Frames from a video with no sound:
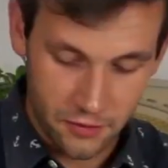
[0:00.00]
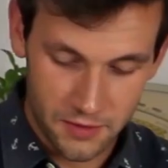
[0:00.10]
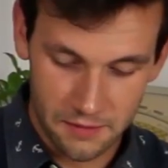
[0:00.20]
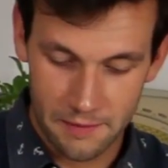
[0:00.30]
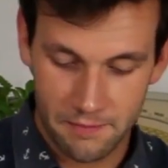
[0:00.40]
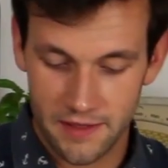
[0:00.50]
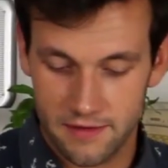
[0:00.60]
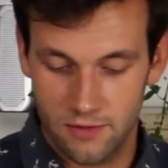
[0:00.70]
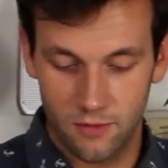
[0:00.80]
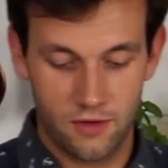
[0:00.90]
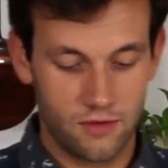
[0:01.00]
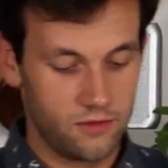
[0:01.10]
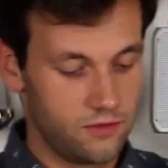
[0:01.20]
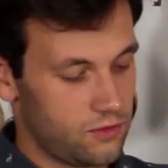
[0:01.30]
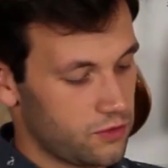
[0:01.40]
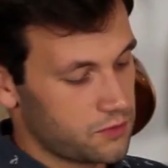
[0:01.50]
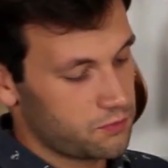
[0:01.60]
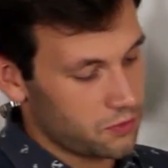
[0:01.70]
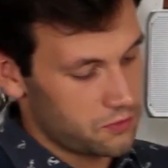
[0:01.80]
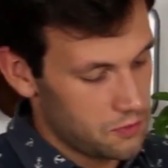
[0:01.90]
cuire mes pâtes. Donc une dose
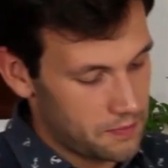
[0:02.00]
pour deux